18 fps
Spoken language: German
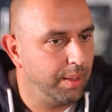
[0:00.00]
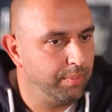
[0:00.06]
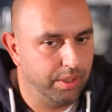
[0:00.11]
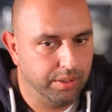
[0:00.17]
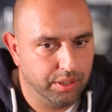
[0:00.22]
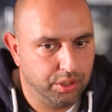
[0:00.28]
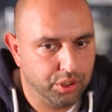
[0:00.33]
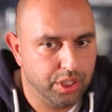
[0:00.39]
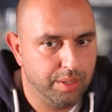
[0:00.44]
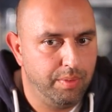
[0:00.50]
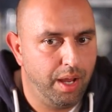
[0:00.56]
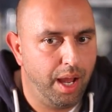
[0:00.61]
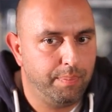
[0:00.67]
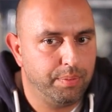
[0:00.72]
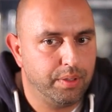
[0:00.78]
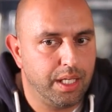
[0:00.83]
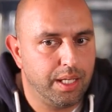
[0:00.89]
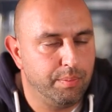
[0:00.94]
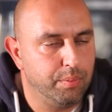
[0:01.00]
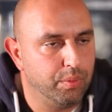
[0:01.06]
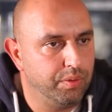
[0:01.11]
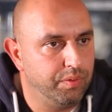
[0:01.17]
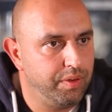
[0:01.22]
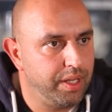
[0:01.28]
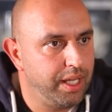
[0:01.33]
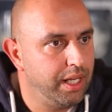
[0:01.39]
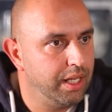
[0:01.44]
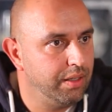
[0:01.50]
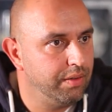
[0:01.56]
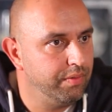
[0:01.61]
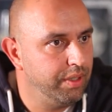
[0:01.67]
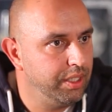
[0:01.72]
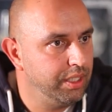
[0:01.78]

aber eine Stimme abgeben und wählen,